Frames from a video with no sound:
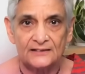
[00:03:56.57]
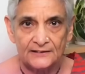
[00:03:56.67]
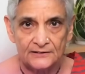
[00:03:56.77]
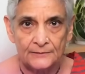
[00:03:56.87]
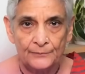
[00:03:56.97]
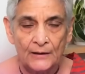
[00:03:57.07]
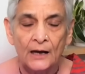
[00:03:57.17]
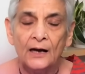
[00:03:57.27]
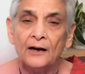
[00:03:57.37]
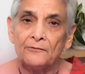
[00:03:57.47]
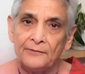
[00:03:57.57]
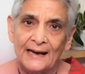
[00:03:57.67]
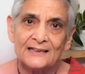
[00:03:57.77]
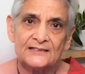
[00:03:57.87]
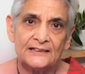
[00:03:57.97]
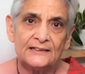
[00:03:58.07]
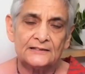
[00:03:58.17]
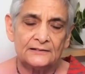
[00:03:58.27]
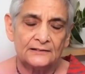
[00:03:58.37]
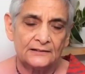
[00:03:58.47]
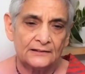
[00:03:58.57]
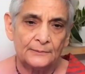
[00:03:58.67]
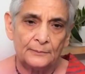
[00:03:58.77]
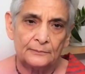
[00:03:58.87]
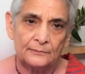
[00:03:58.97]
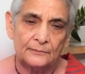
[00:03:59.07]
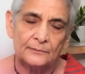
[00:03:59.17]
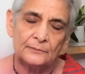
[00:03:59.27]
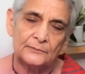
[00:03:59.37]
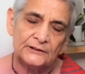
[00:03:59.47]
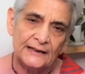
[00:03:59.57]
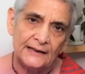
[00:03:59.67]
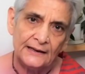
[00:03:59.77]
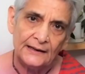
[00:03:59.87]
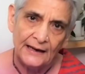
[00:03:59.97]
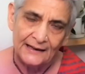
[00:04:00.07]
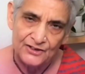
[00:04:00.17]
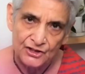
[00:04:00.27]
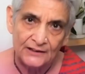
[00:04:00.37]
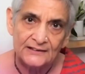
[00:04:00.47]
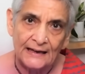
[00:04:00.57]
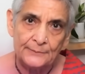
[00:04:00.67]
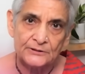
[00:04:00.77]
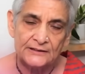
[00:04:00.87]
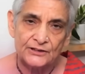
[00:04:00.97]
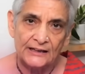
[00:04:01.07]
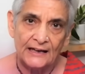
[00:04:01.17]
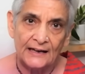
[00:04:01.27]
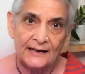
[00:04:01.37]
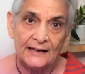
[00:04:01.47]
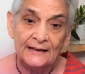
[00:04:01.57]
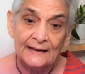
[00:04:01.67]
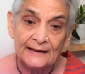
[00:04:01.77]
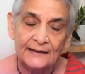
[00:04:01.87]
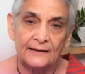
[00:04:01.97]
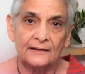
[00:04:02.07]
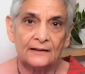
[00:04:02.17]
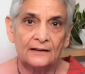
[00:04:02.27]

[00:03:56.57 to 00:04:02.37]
सीड्स फ्लैक्स सीड्स ये एंशियंट टाइम से चले आ रहे हैं लेकिन